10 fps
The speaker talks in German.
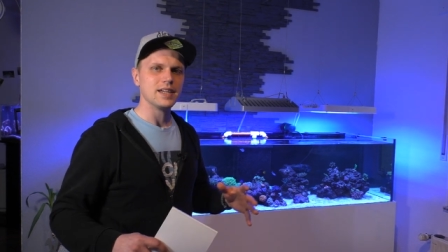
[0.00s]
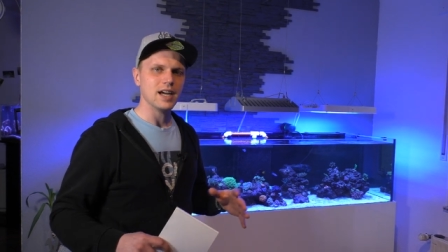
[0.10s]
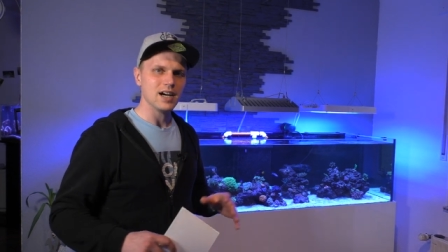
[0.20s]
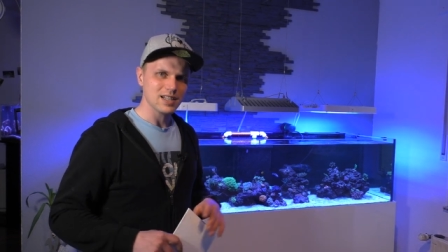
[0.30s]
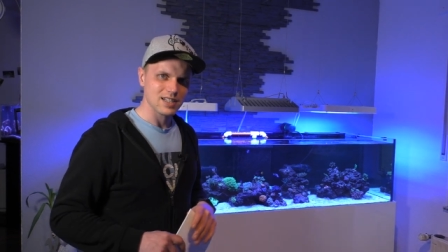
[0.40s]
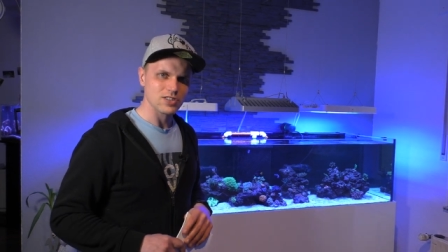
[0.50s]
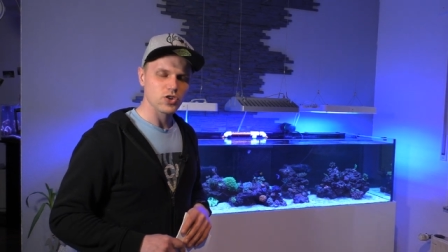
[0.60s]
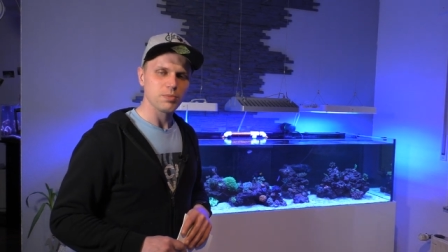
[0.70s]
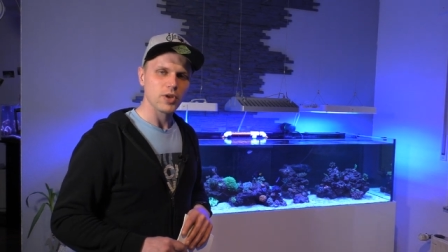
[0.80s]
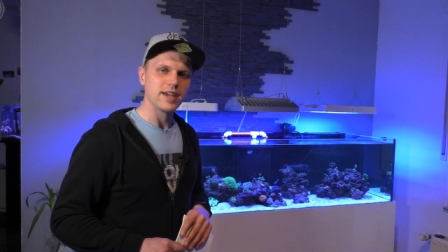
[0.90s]
Ja,
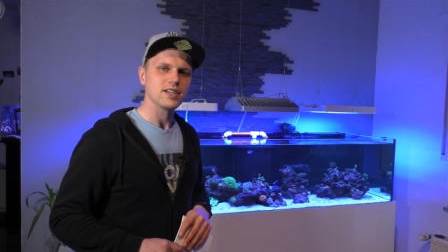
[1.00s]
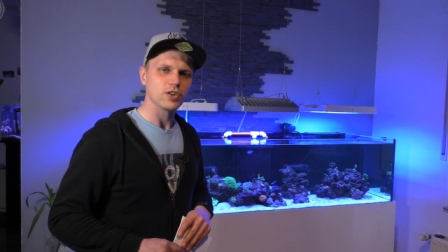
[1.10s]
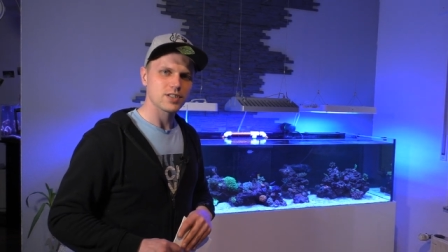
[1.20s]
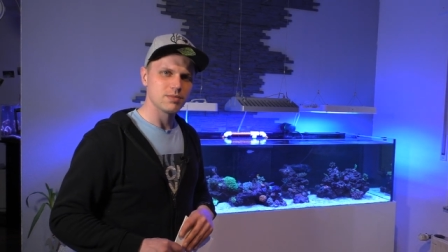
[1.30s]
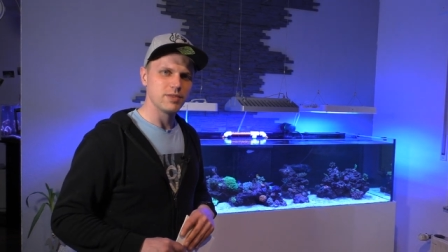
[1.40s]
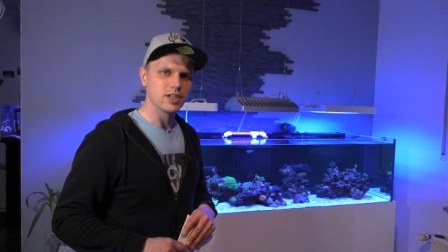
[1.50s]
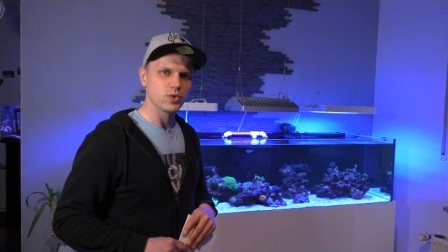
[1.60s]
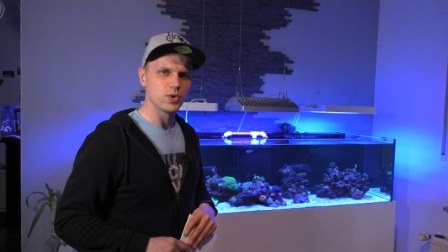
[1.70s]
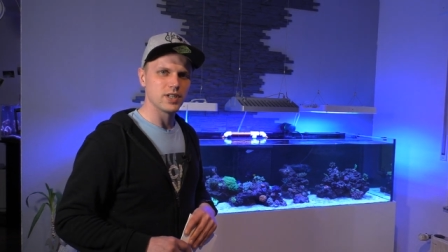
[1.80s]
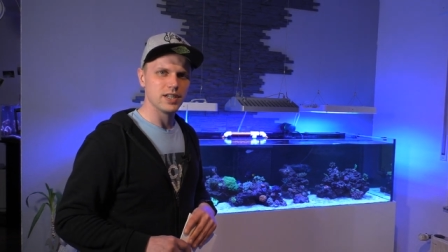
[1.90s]
das kommt eigentlich auch
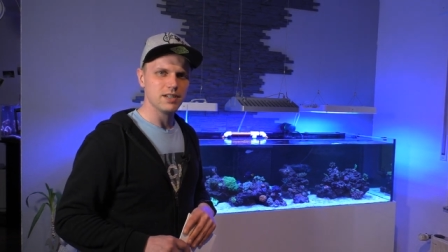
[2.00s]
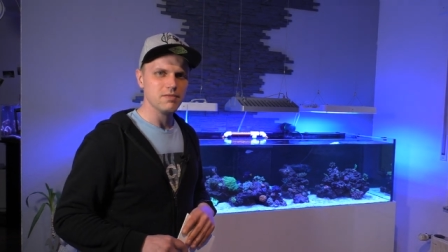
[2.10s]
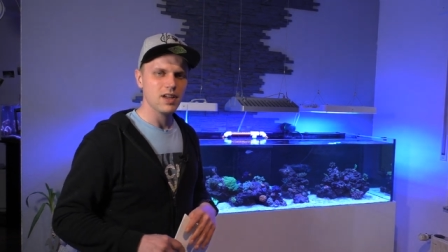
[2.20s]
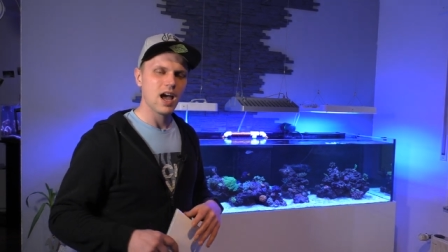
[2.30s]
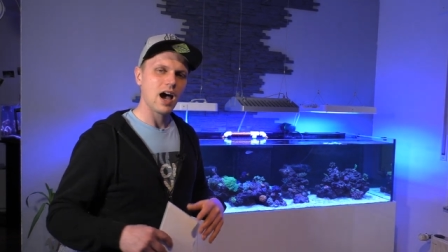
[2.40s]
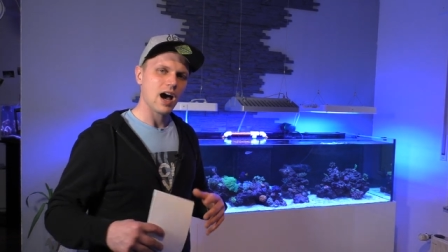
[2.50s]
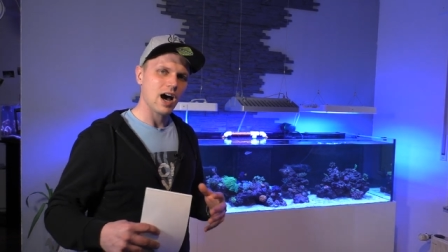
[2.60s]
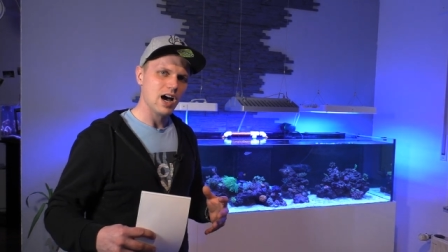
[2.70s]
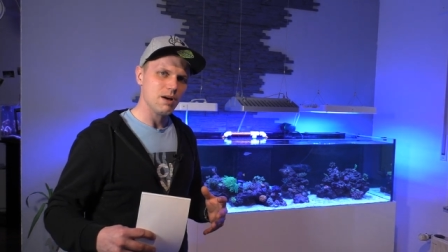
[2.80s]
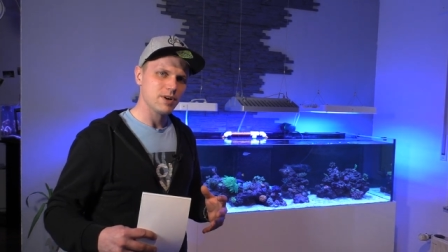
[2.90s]
ziemlich gut hin,
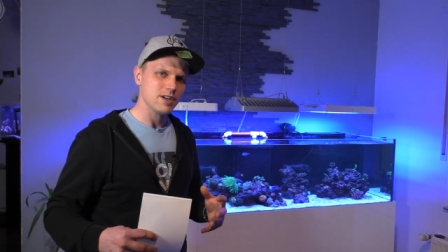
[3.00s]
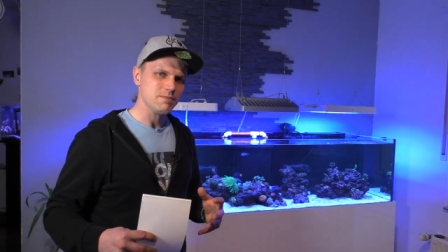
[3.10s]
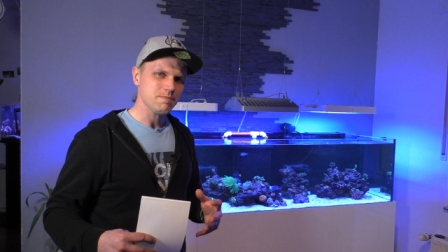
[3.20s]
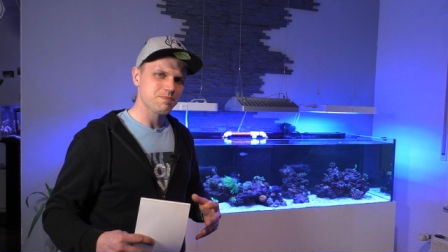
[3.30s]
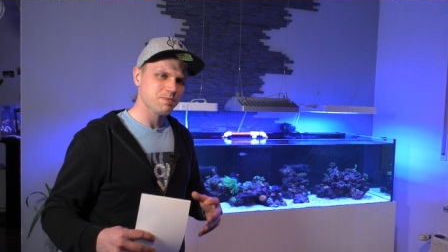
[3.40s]
aber